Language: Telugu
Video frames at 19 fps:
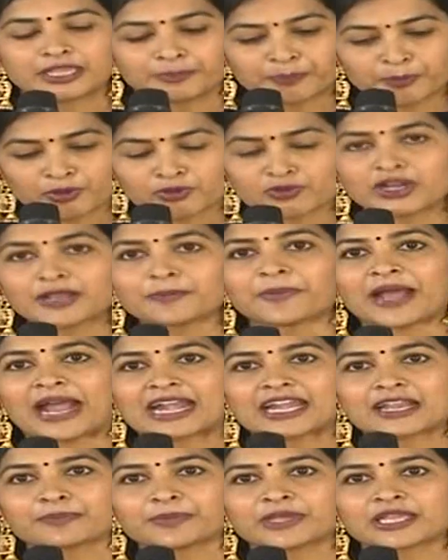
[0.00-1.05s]
ఇప్పుడున్న
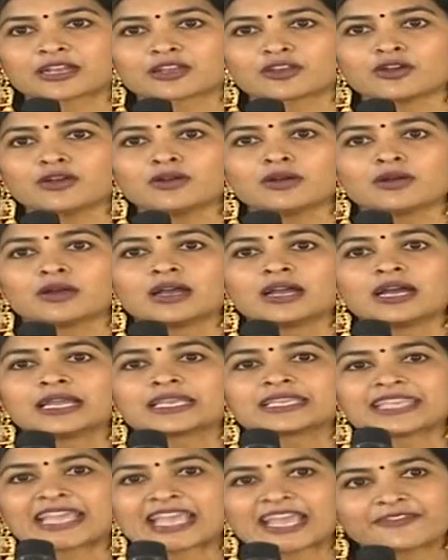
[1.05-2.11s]
పాండమిక్లో
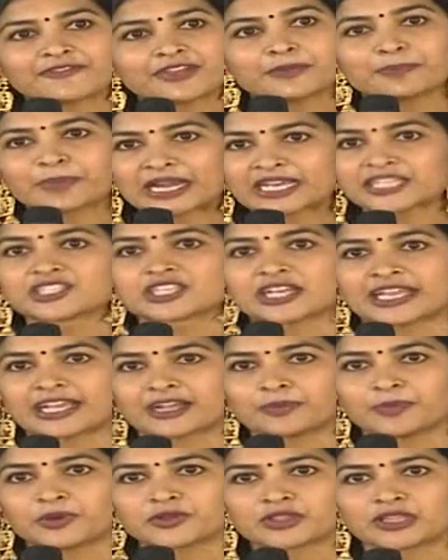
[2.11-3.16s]
ఏవి
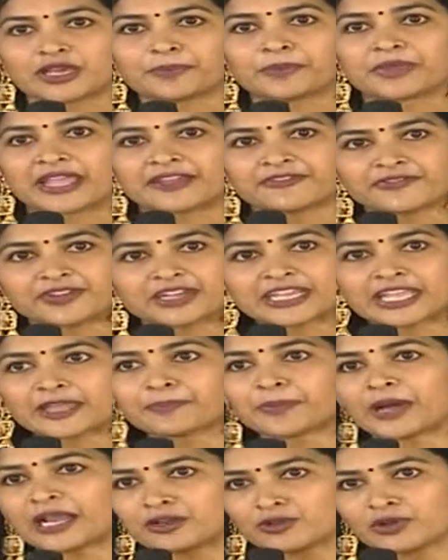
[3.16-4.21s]
భరించలేకపోతున్నాం ఎవరికీ
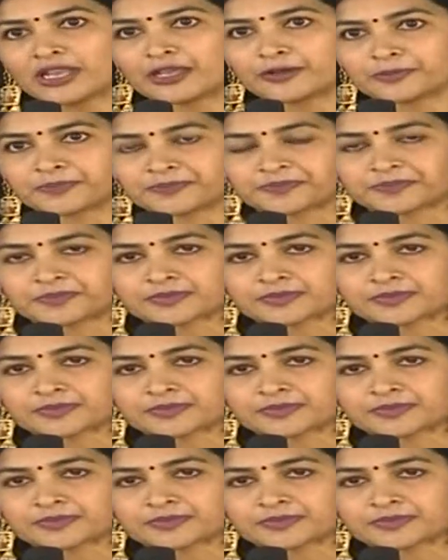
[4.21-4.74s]
పనులు లేవు